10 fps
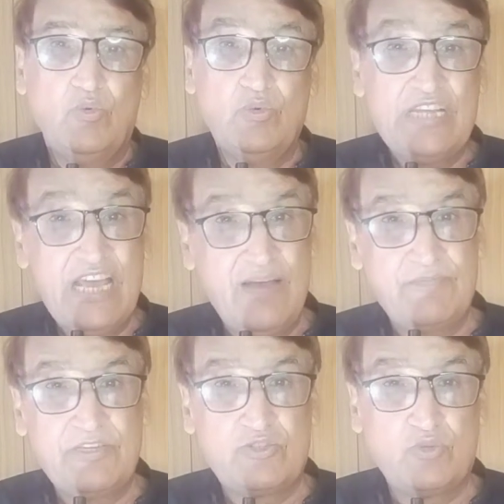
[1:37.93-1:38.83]
उन्हें
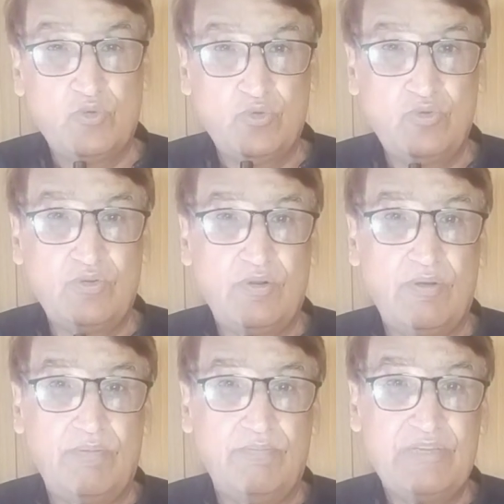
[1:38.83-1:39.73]
आप ये ज़रूर
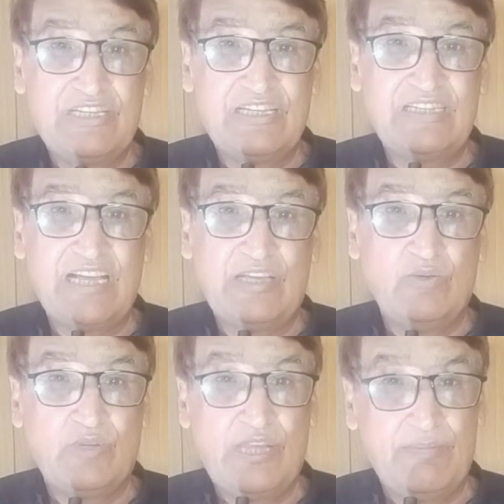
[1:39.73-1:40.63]
भेजें ताकि
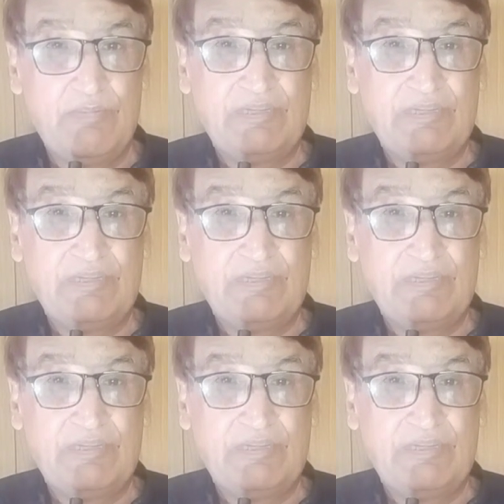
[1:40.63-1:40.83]
उन्हें भी